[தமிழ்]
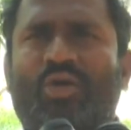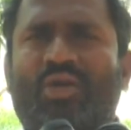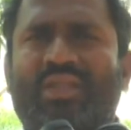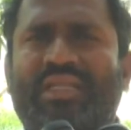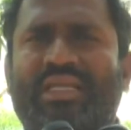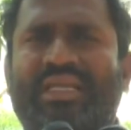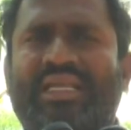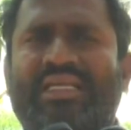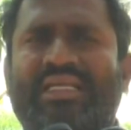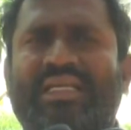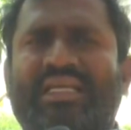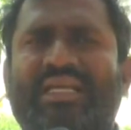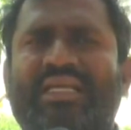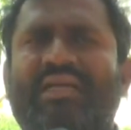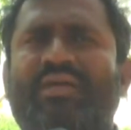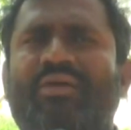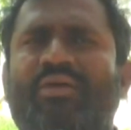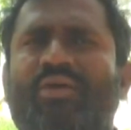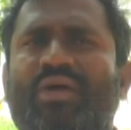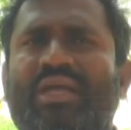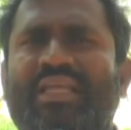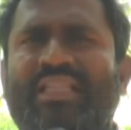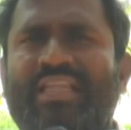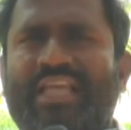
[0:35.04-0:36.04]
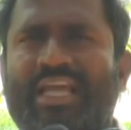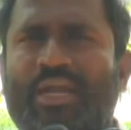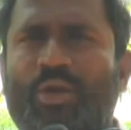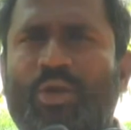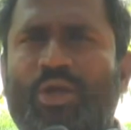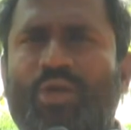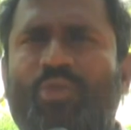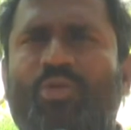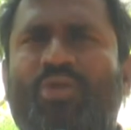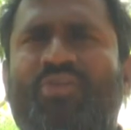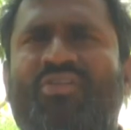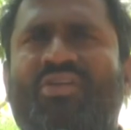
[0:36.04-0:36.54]
குழந்தைகளுக்கு இதய
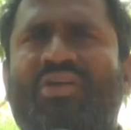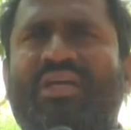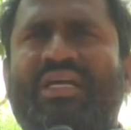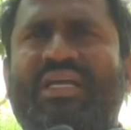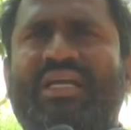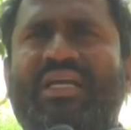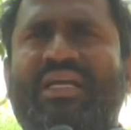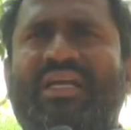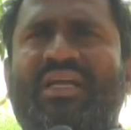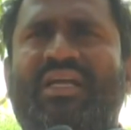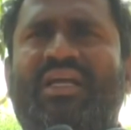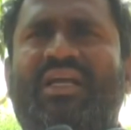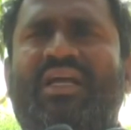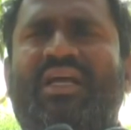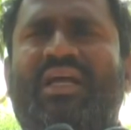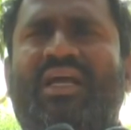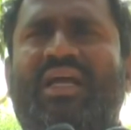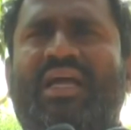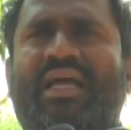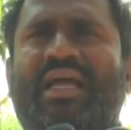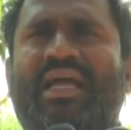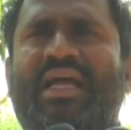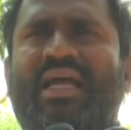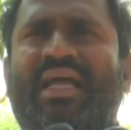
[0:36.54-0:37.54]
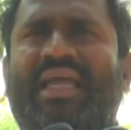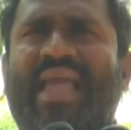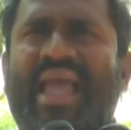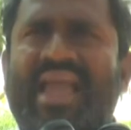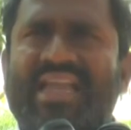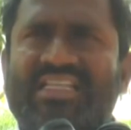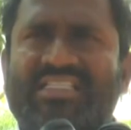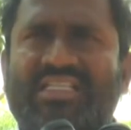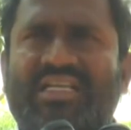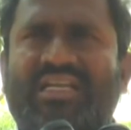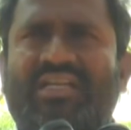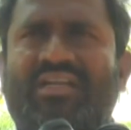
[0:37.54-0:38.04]
நோய் உள்ளவங்களுக்கு
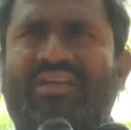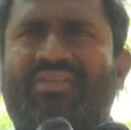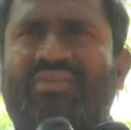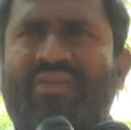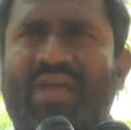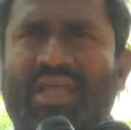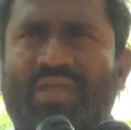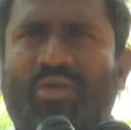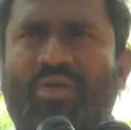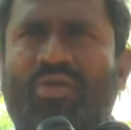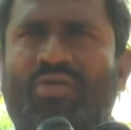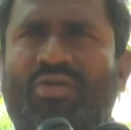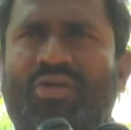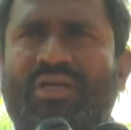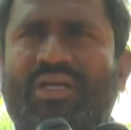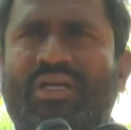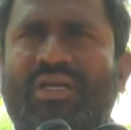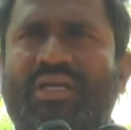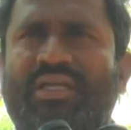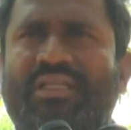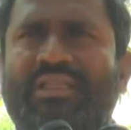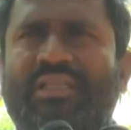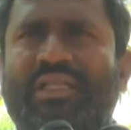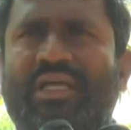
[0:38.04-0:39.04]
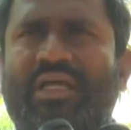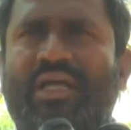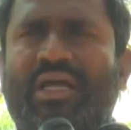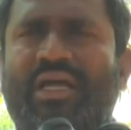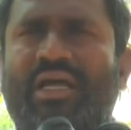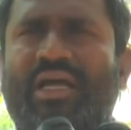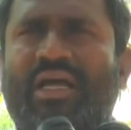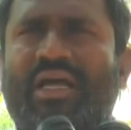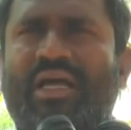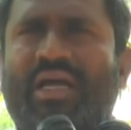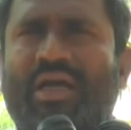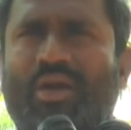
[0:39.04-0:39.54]
கேன்சர் வியாதி உள்ளவங்களுக்கு இந்த
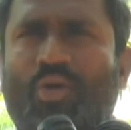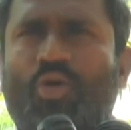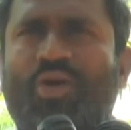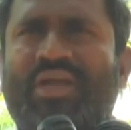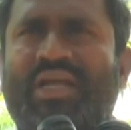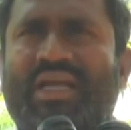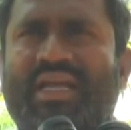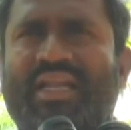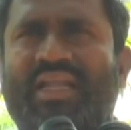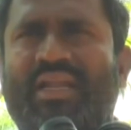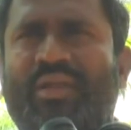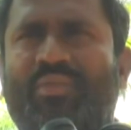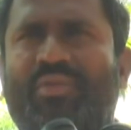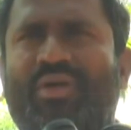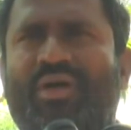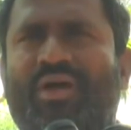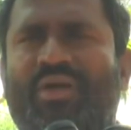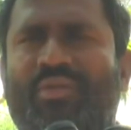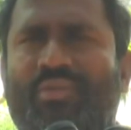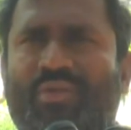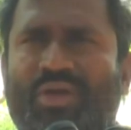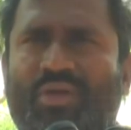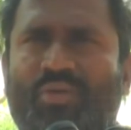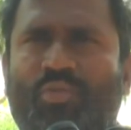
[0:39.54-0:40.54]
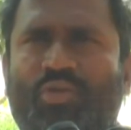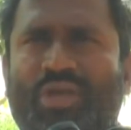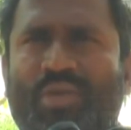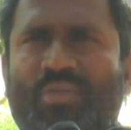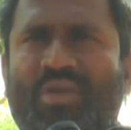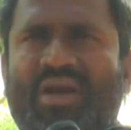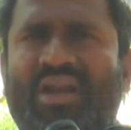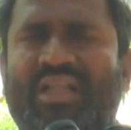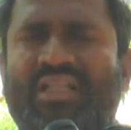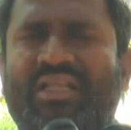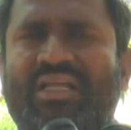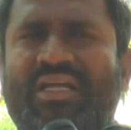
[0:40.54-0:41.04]
கோழி கறி ரொம்ப மிக
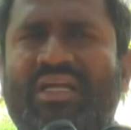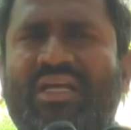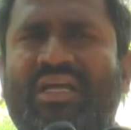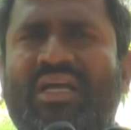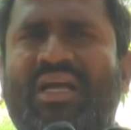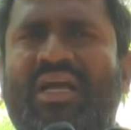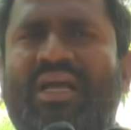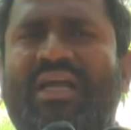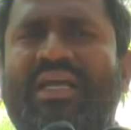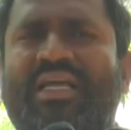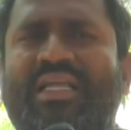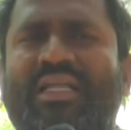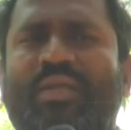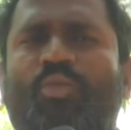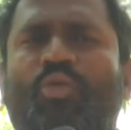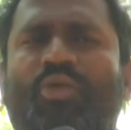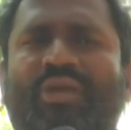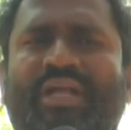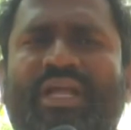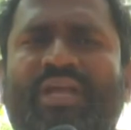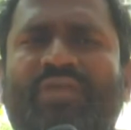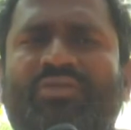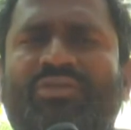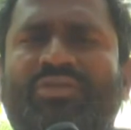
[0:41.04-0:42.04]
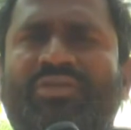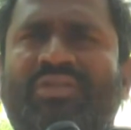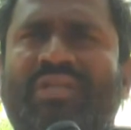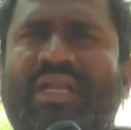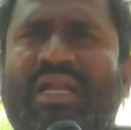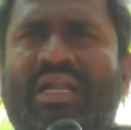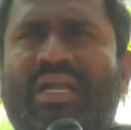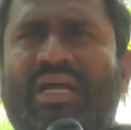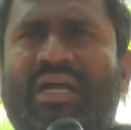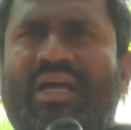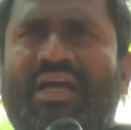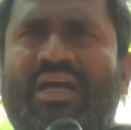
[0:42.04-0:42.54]
முக்கியமானது இது முட்டையும் வந்து
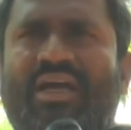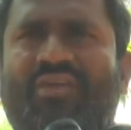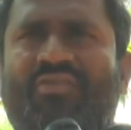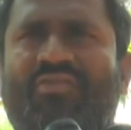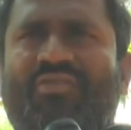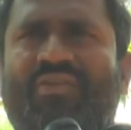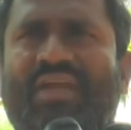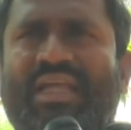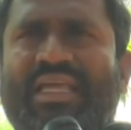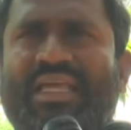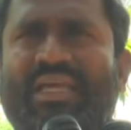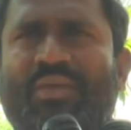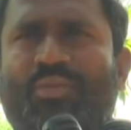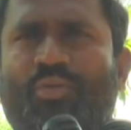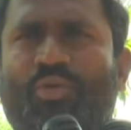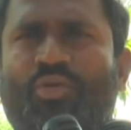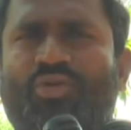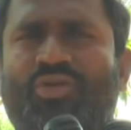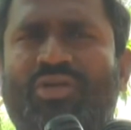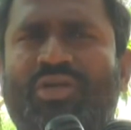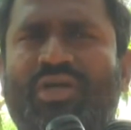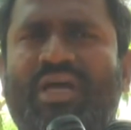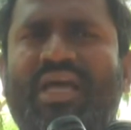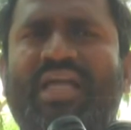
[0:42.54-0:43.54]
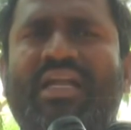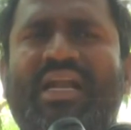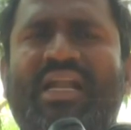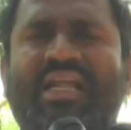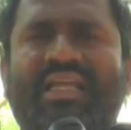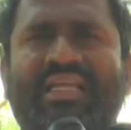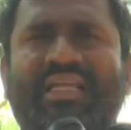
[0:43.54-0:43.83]
நல்ல விலைக்கு போகுது அதனால்